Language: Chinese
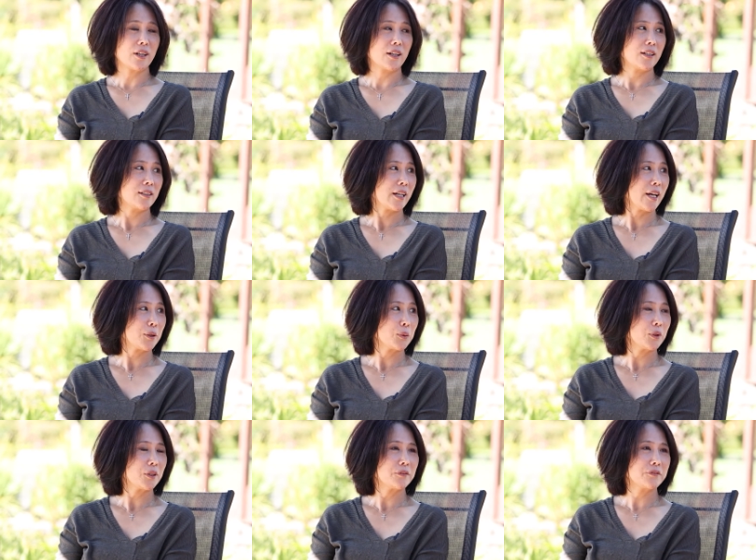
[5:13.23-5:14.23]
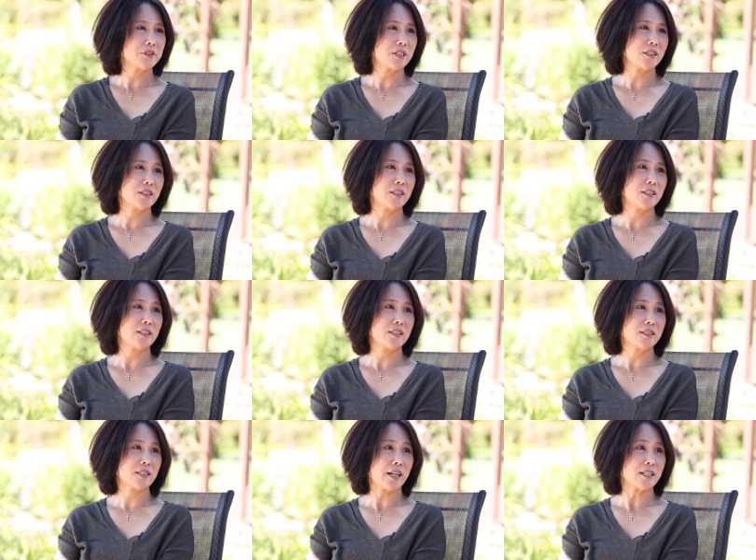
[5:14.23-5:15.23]
呃太多的附近可
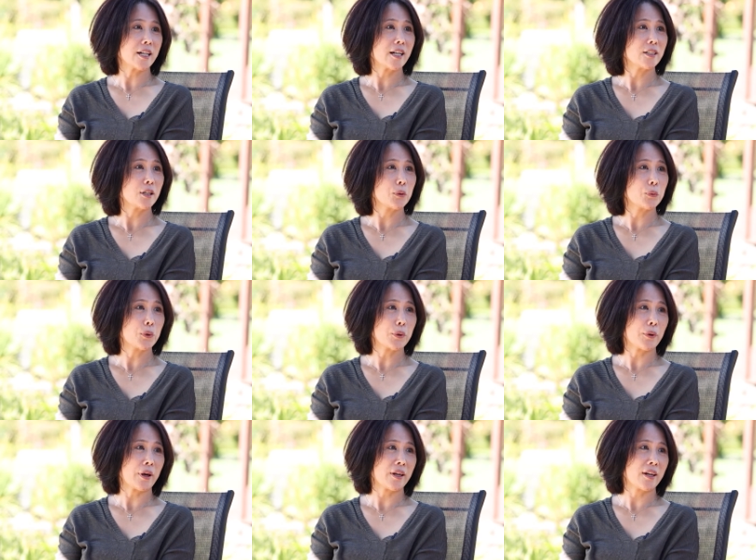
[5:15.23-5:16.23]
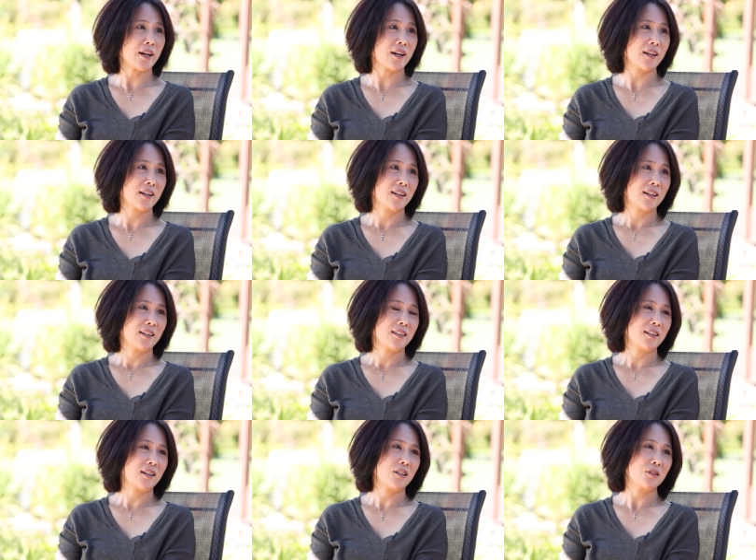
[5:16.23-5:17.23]
以采摘的果园呀，
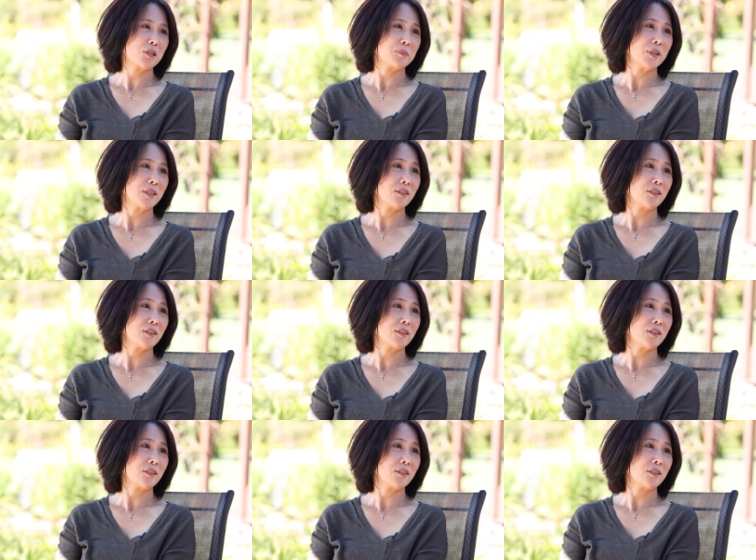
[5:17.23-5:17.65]
嗯，然后什么